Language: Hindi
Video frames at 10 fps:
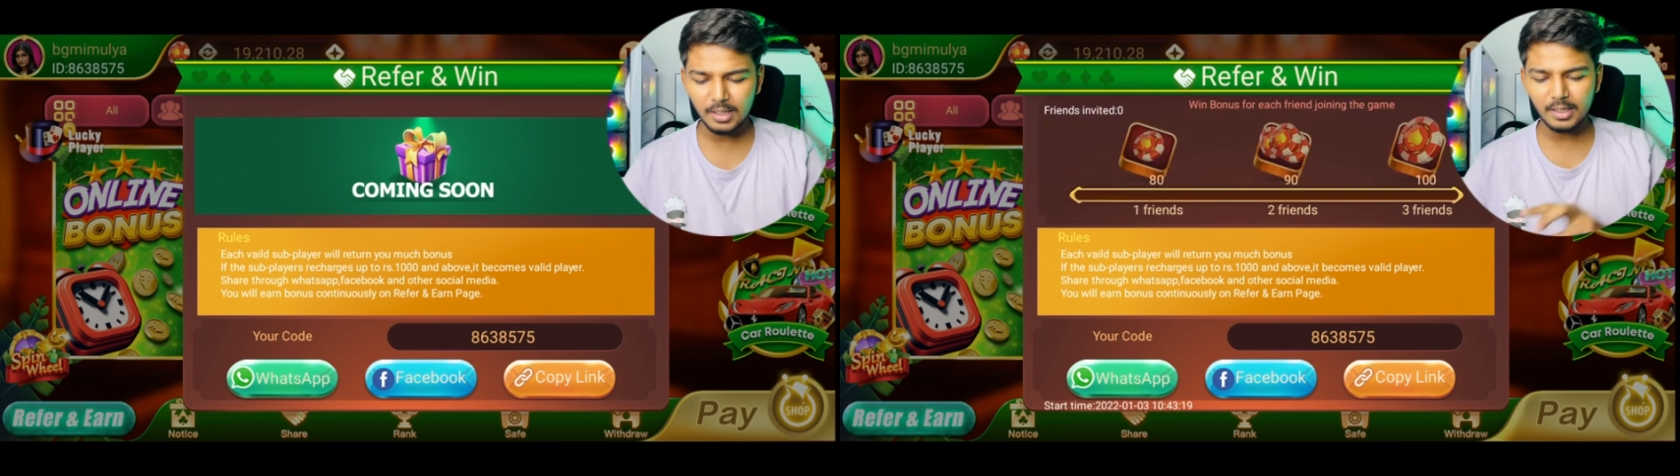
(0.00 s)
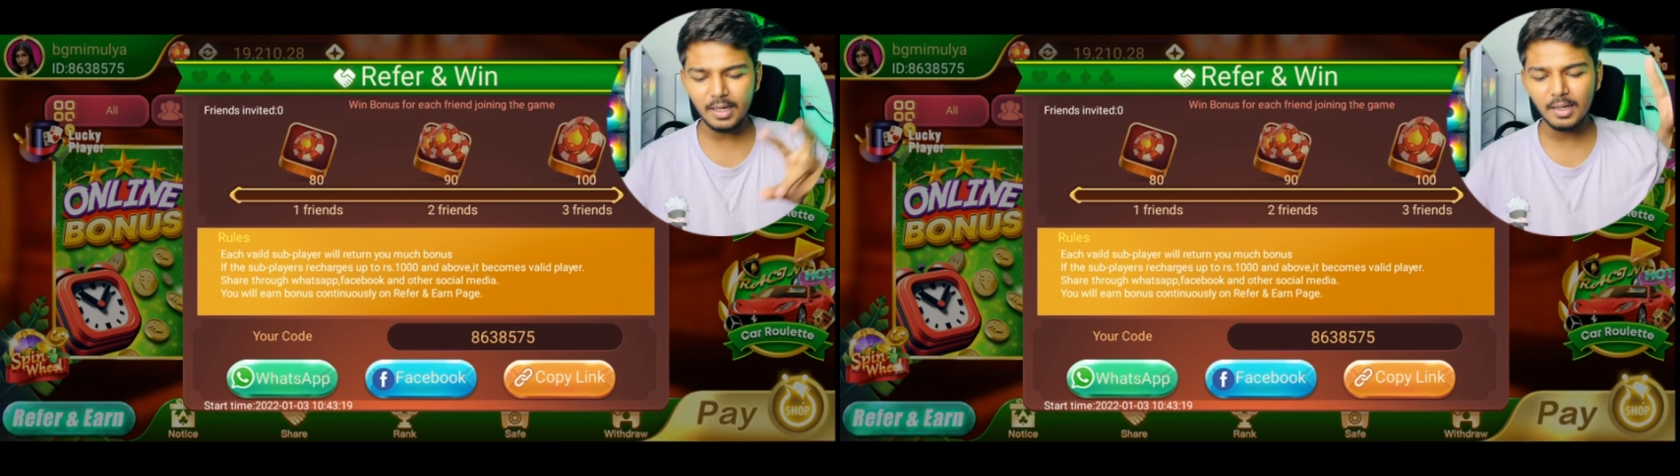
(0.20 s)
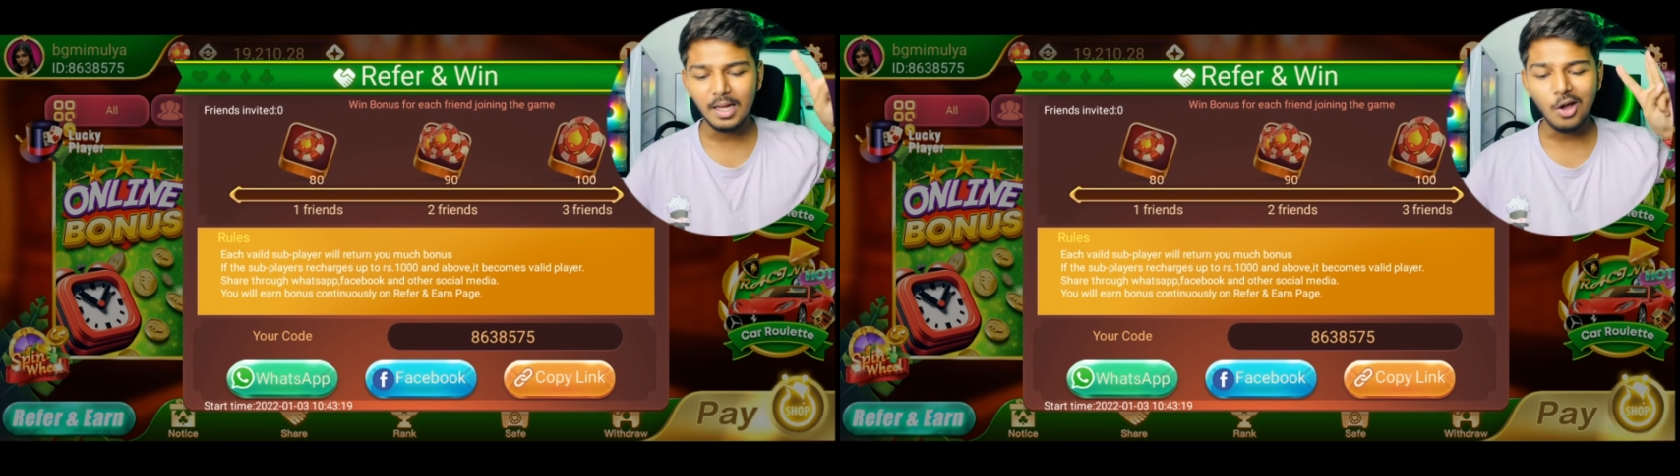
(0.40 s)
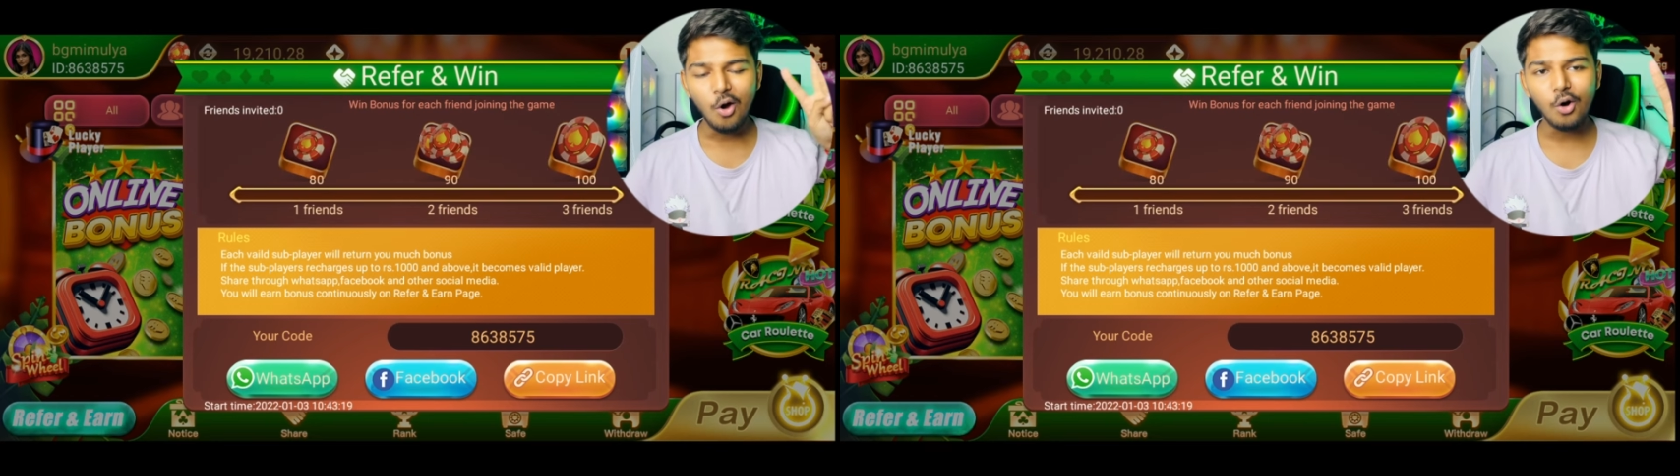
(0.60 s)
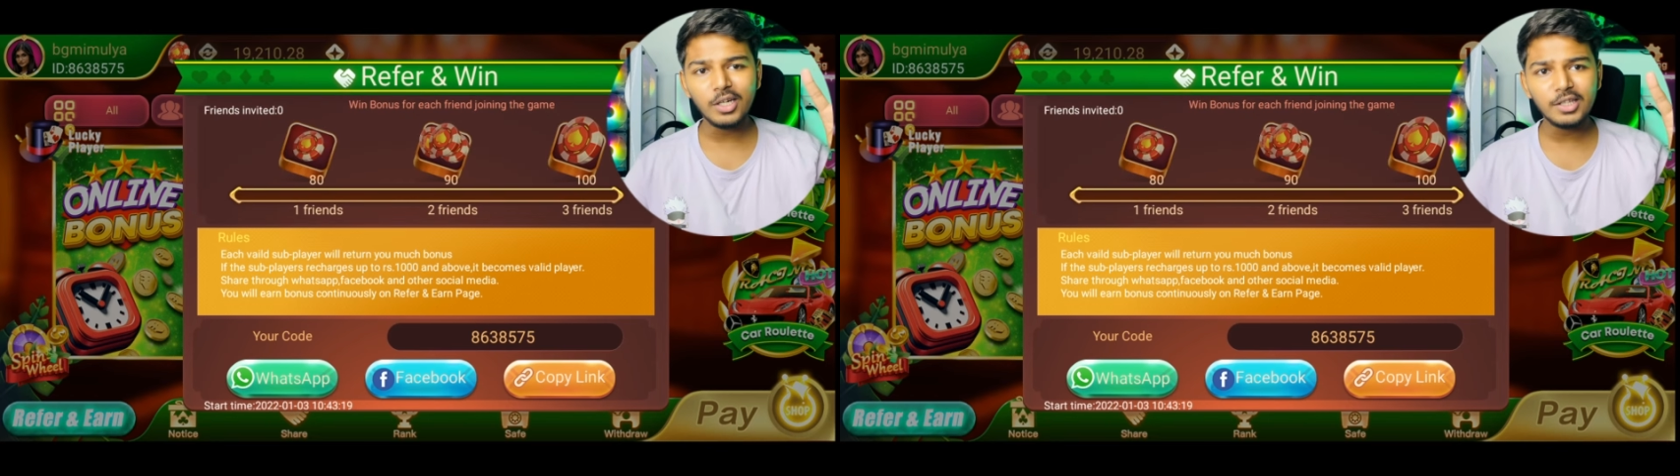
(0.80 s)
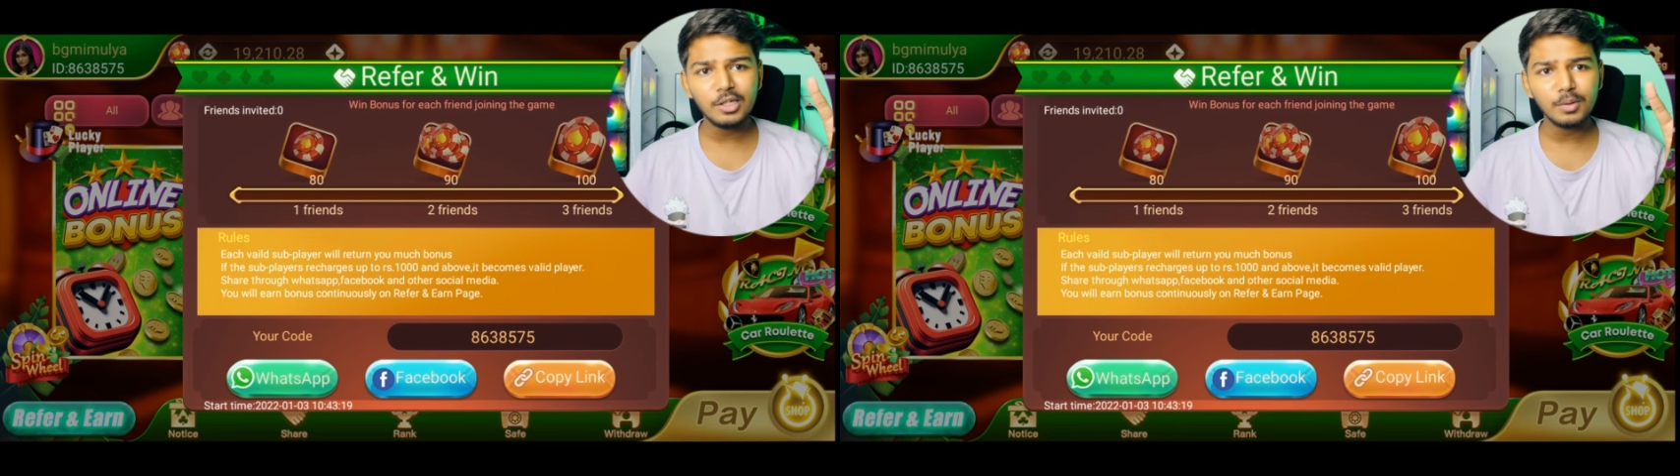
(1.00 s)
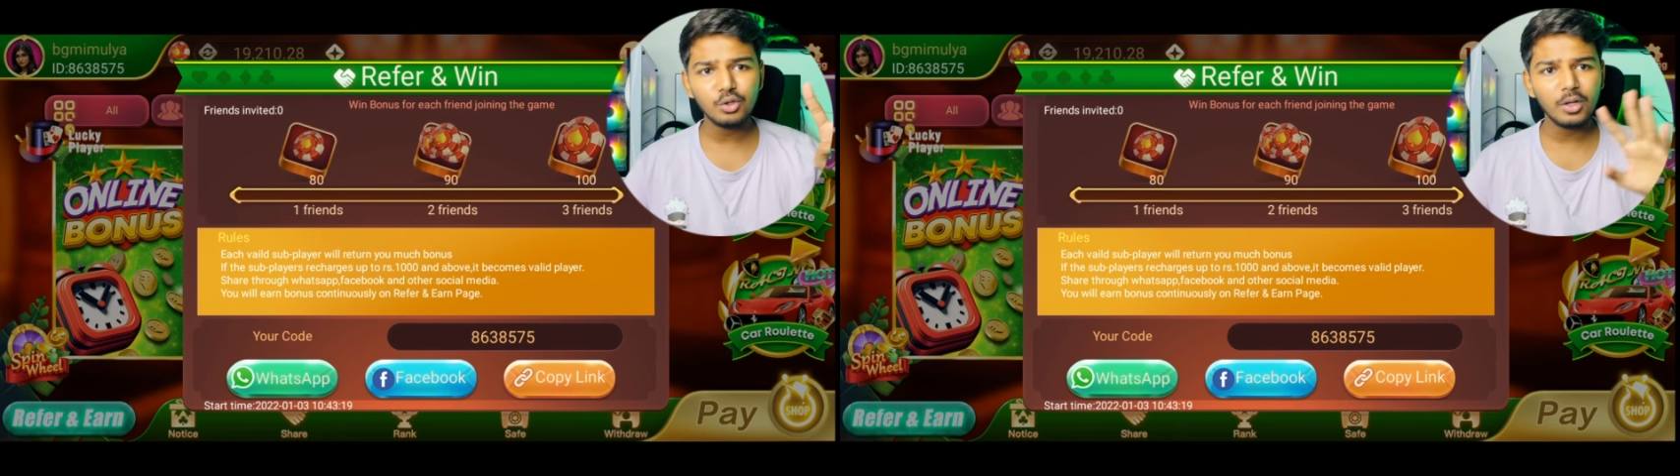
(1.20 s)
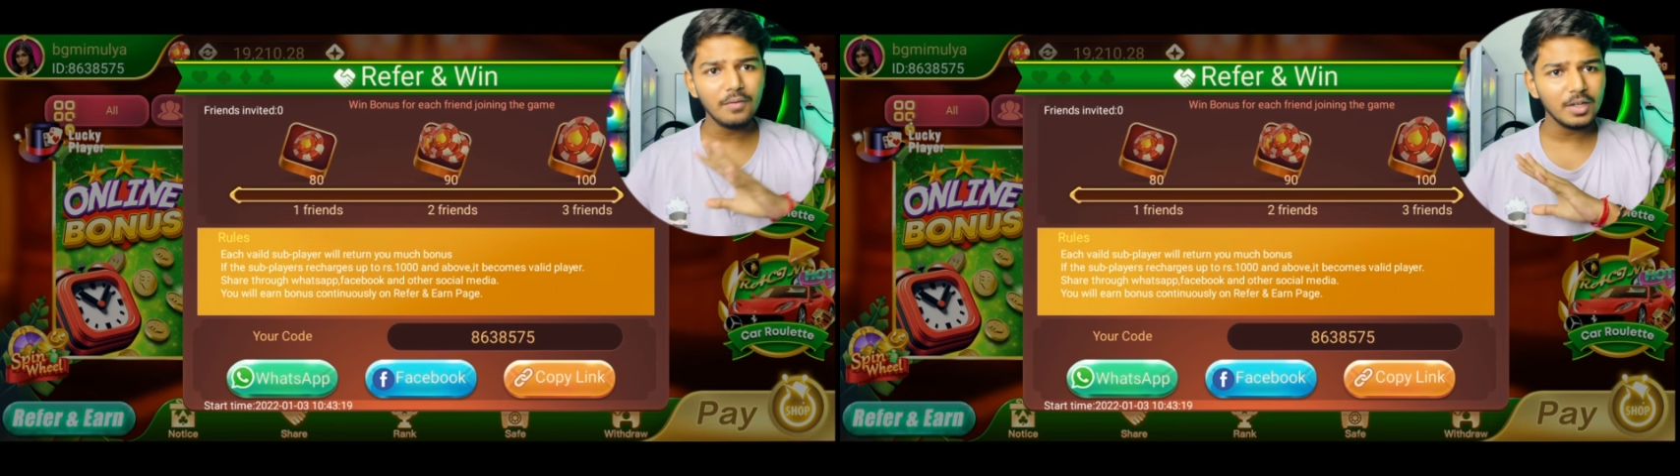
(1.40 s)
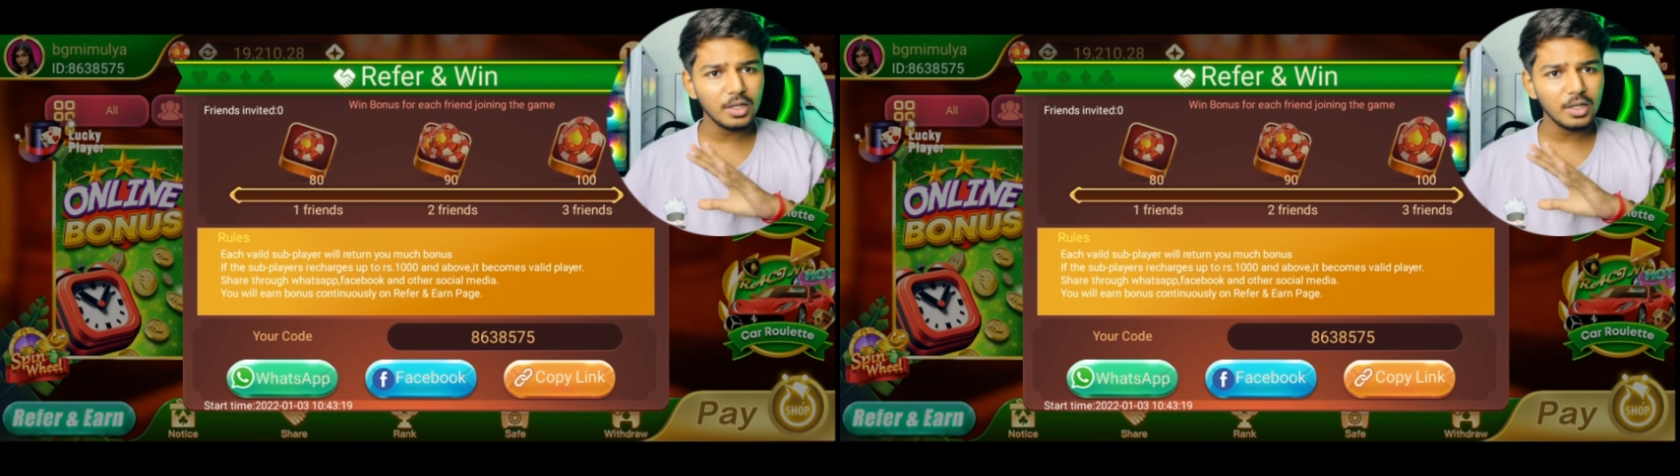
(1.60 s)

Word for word: करना है ओनली तीन मंथ को रेफर